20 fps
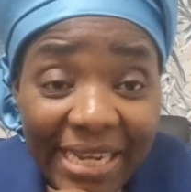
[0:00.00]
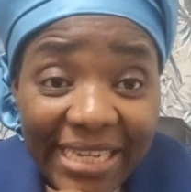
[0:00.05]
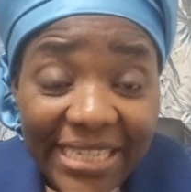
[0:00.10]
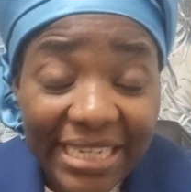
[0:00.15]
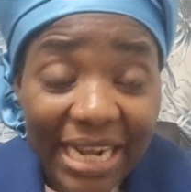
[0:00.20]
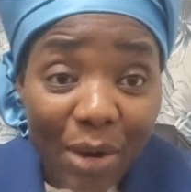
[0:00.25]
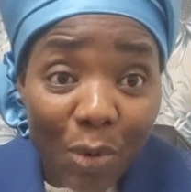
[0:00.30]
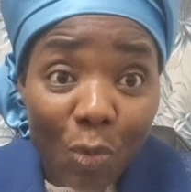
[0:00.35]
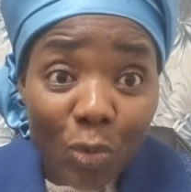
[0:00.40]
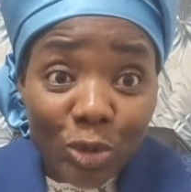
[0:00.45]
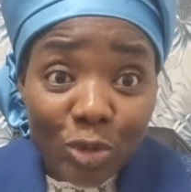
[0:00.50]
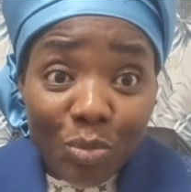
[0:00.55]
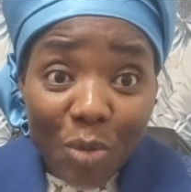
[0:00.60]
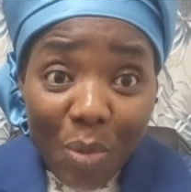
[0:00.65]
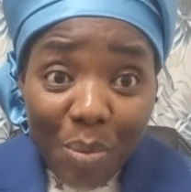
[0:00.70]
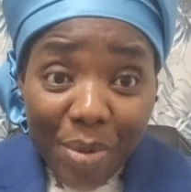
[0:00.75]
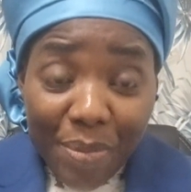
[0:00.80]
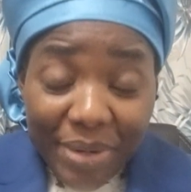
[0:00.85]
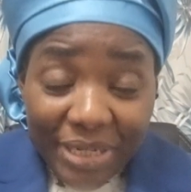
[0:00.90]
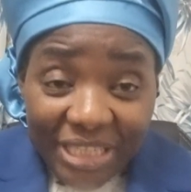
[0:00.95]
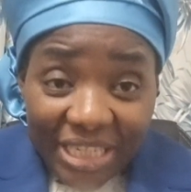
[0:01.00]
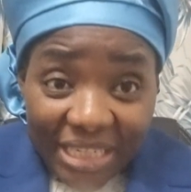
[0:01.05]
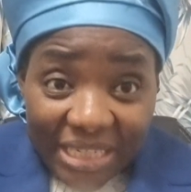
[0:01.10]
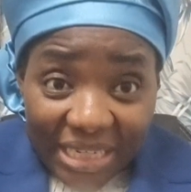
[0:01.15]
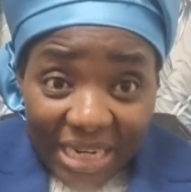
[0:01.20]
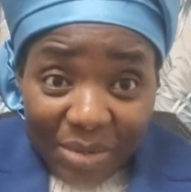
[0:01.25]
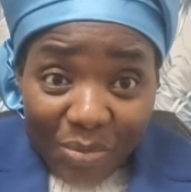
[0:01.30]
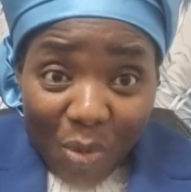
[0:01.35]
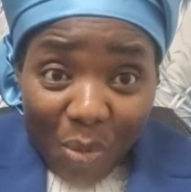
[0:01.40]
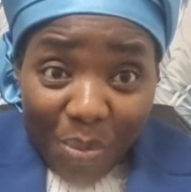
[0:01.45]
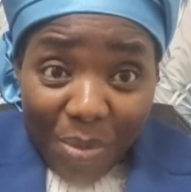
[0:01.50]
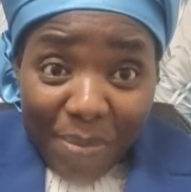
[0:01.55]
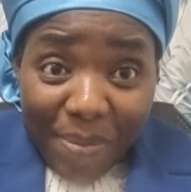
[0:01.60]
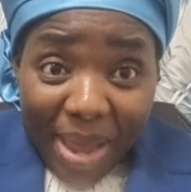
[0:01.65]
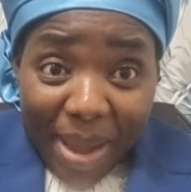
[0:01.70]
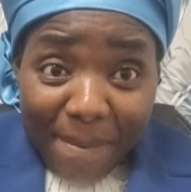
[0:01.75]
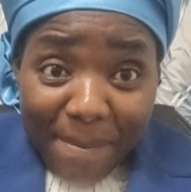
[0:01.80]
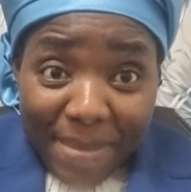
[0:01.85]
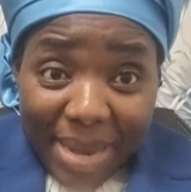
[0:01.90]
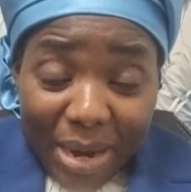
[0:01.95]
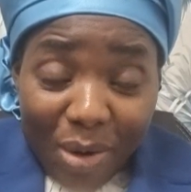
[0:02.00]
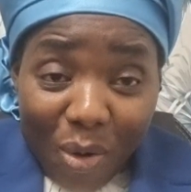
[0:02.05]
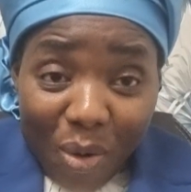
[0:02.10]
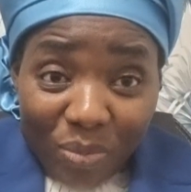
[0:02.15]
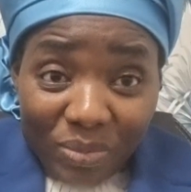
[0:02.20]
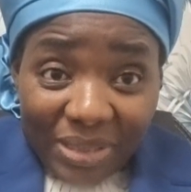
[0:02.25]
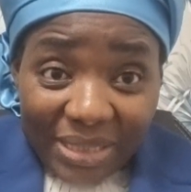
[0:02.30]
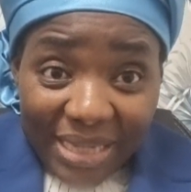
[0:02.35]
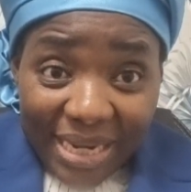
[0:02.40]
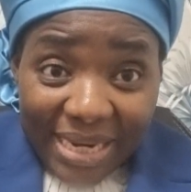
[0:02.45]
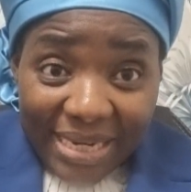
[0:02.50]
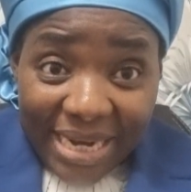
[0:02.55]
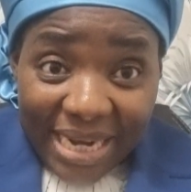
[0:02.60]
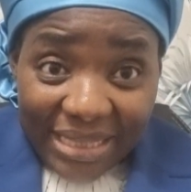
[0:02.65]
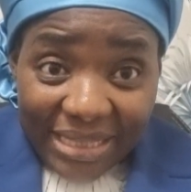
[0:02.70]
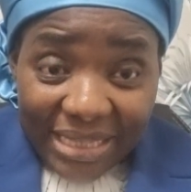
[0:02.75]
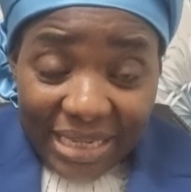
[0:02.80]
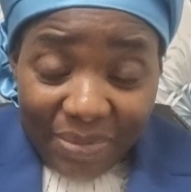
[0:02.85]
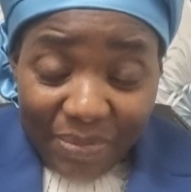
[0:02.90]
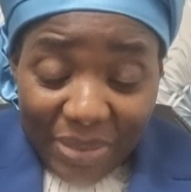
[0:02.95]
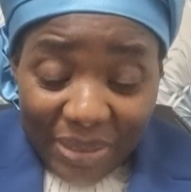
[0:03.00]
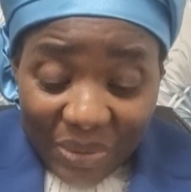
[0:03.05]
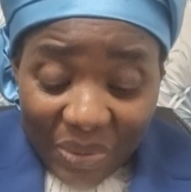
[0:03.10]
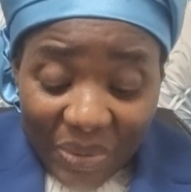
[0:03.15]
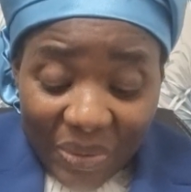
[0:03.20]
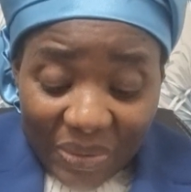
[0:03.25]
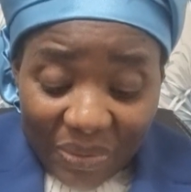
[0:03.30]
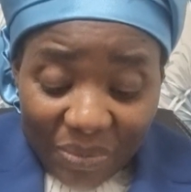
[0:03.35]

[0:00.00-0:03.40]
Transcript: j'accouche mon bébé, je traîne mon bébé à main comme ça, dans cette merde là,